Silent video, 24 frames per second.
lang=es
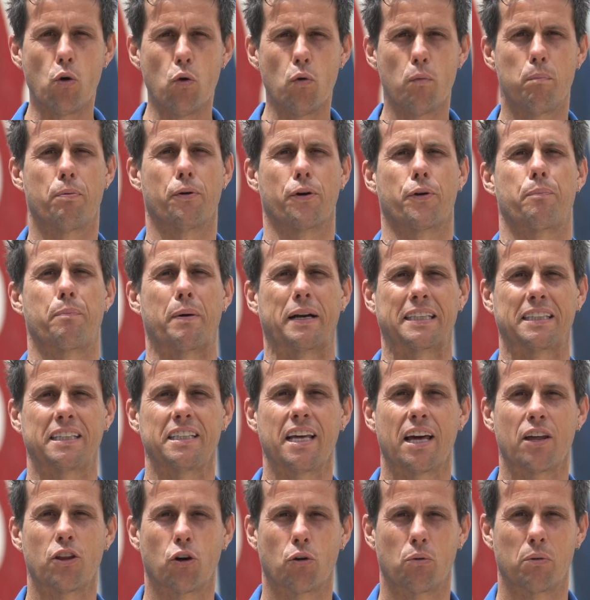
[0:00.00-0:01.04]
U por
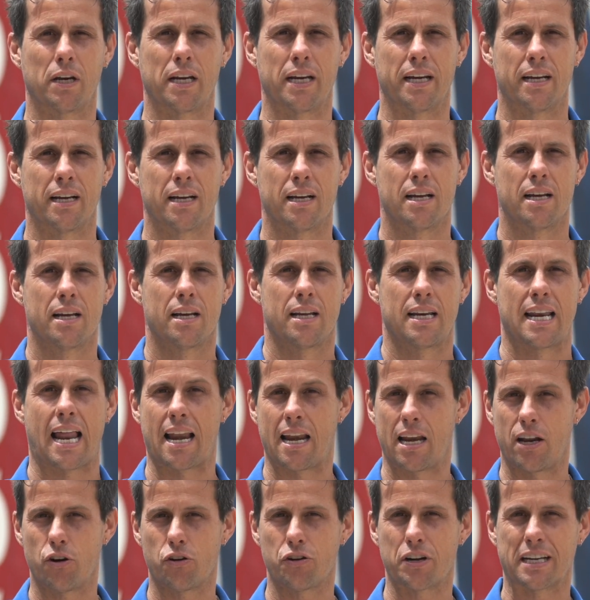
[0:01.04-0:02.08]
partida doble. Las
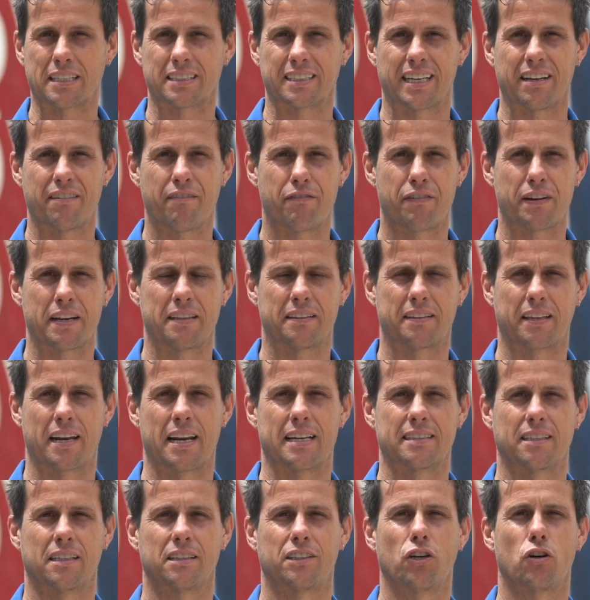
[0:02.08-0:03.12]
Leonas enfrentan
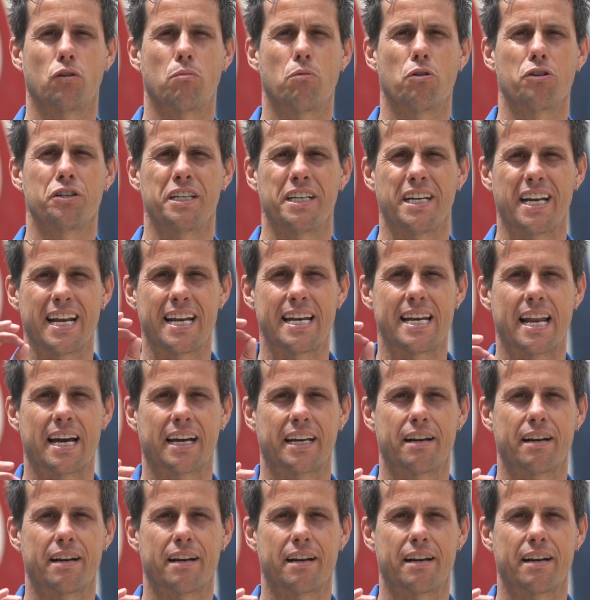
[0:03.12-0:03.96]
a Santiago Morning en la